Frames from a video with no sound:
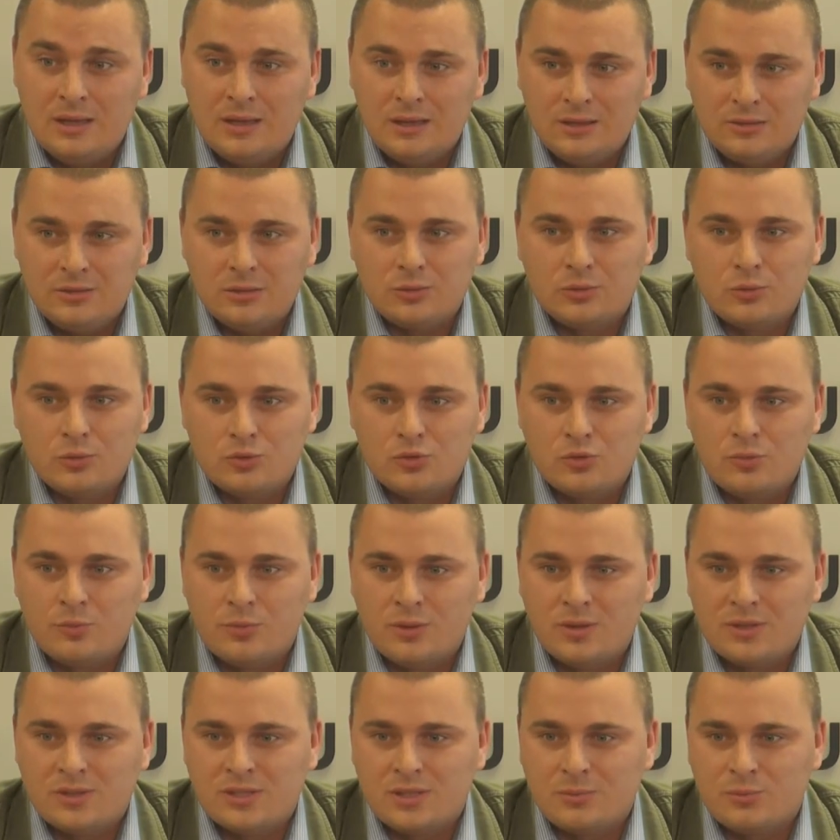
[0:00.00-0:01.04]
Это то, что
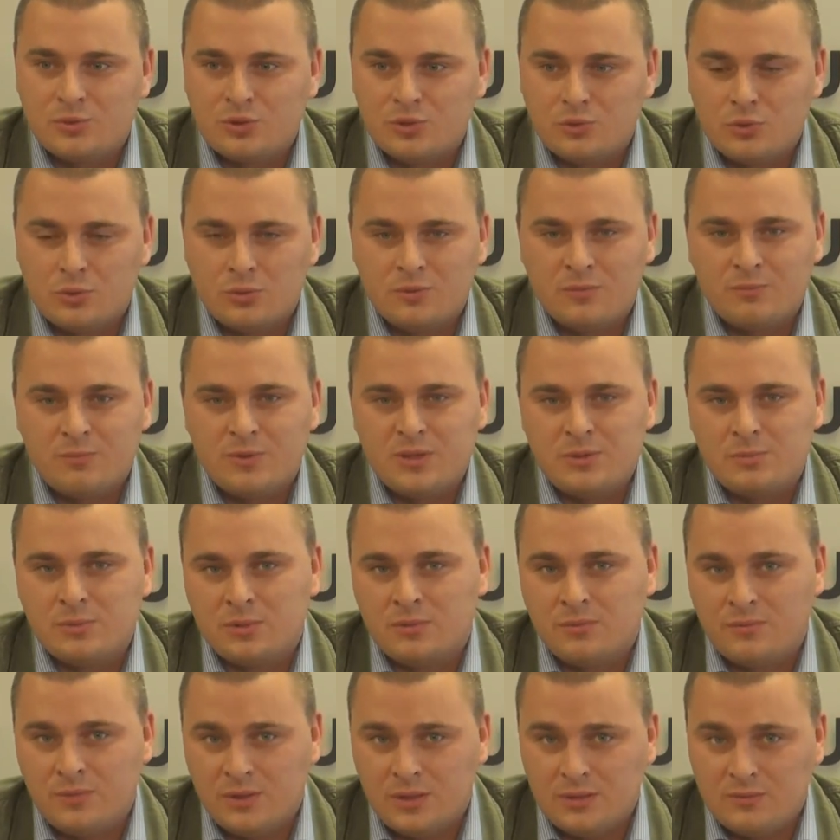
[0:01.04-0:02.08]
было сообщено нам в
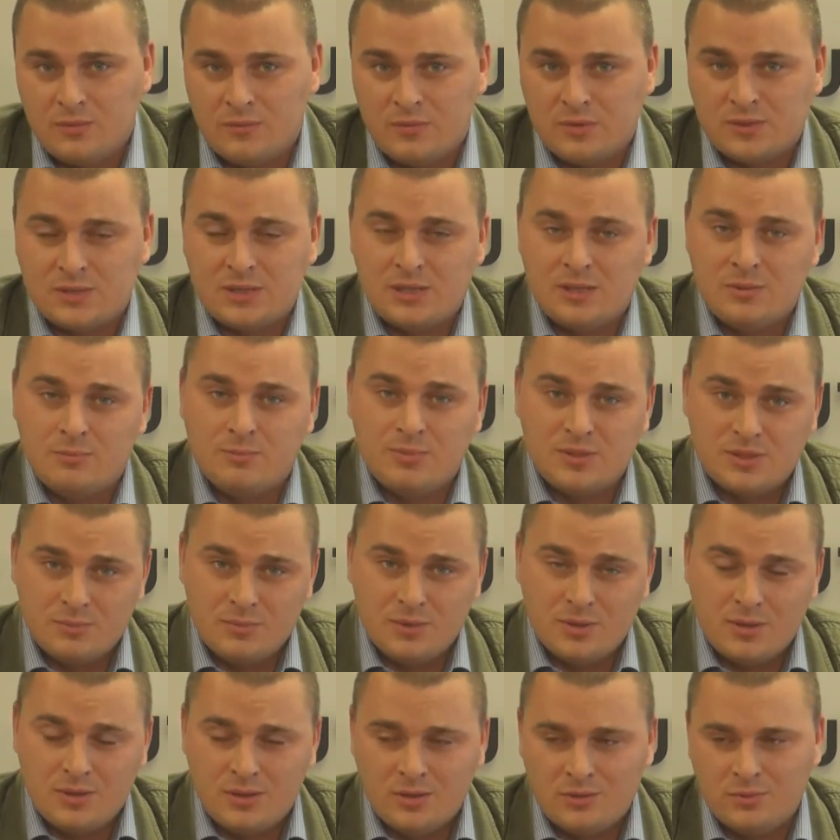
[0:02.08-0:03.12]
письменном виде, в официальном письме.